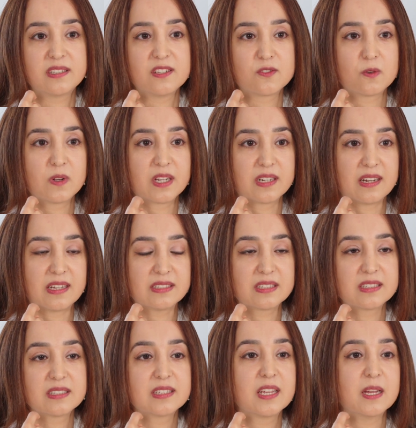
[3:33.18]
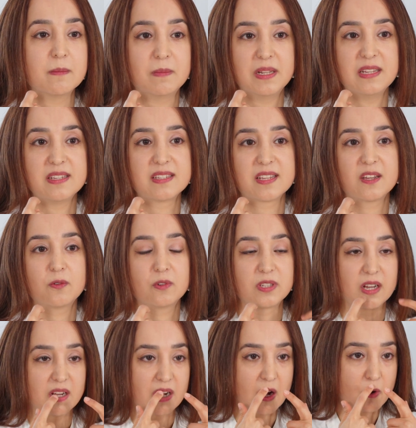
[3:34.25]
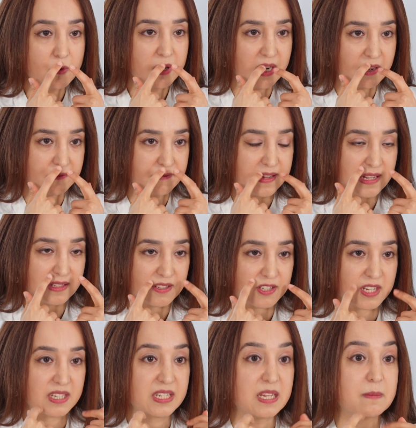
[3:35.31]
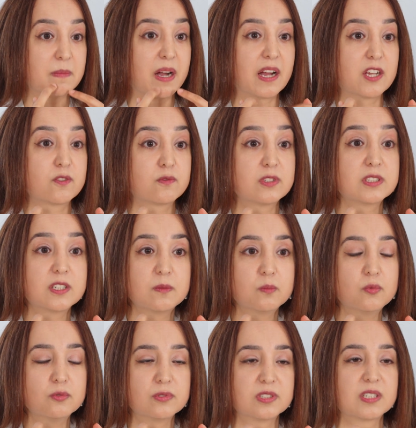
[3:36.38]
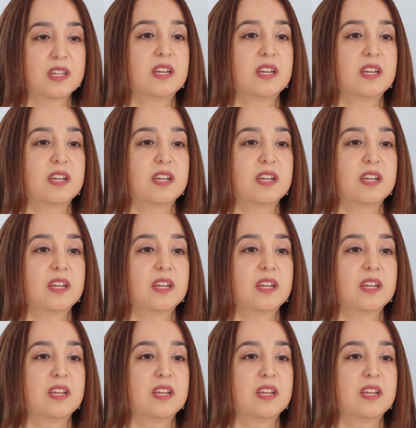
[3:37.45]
die sogenannten Plisse oder Raucherfältchen im Bereich von dem Mund.